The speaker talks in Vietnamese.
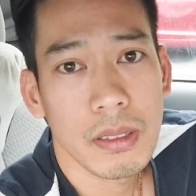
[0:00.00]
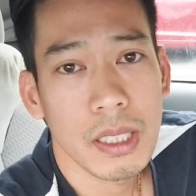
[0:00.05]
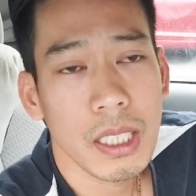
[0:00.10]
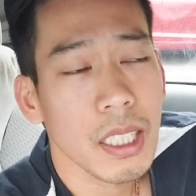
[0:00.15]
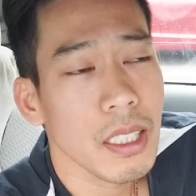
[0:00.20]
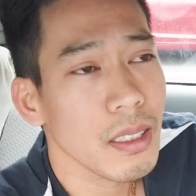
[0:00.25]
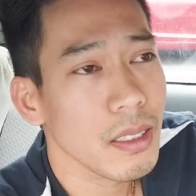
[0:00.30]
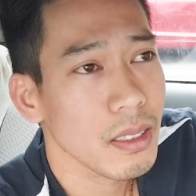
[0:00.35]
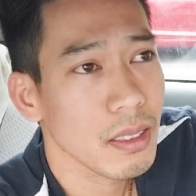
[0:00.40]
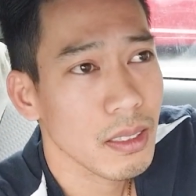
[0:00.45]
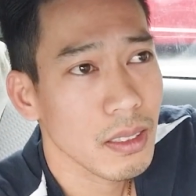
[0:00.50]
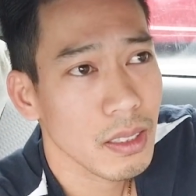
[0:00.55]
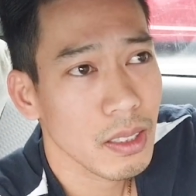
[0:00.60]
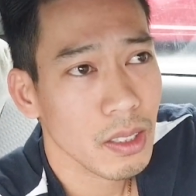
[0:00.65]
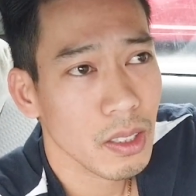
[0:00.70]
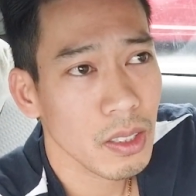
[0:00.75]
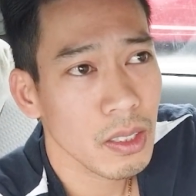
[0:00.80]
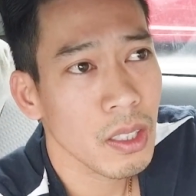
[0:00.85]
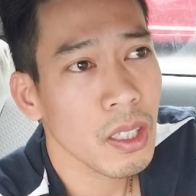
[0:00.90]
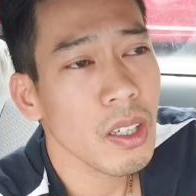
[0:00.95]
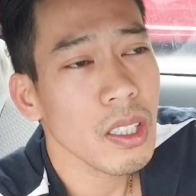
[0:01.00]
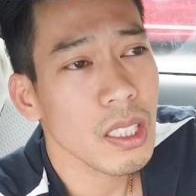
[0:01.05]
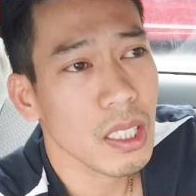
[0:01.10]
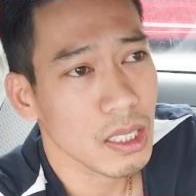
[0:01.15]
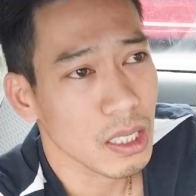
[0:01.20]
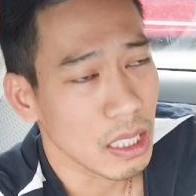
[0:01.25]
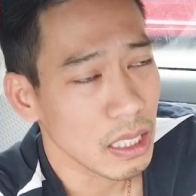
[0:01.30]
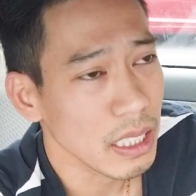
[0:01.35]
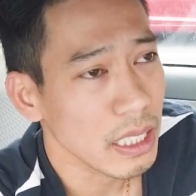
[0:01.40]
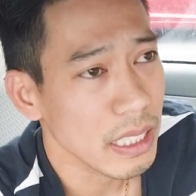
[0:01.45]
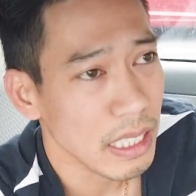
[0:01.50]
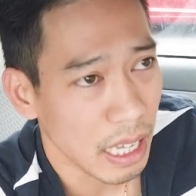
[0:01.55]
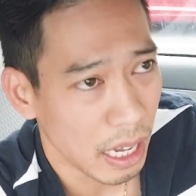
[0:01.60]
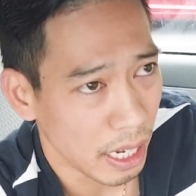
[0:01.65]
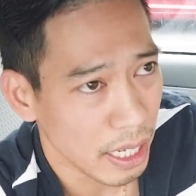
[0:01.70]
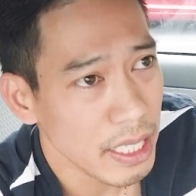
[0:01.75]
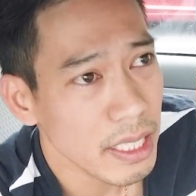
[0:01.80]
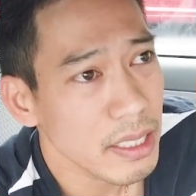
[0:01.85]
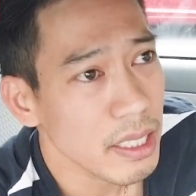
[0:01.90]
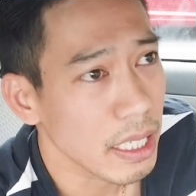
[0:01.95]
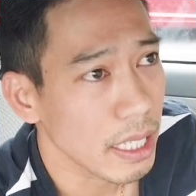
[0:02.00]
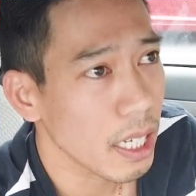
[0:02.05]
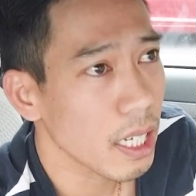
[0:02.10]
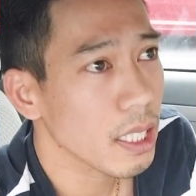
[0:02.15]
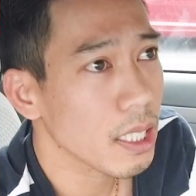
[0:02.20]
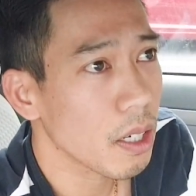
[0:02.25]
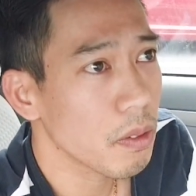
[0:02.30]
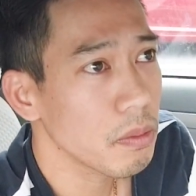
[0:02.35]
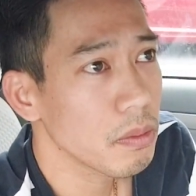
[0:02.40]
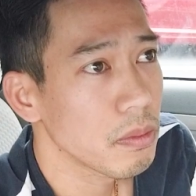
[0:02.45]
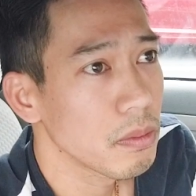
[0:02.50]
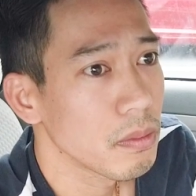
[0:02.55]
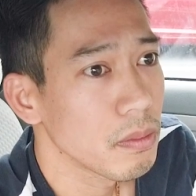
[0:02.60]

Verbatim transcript: nhưng nó có thực sự dễ gì hay không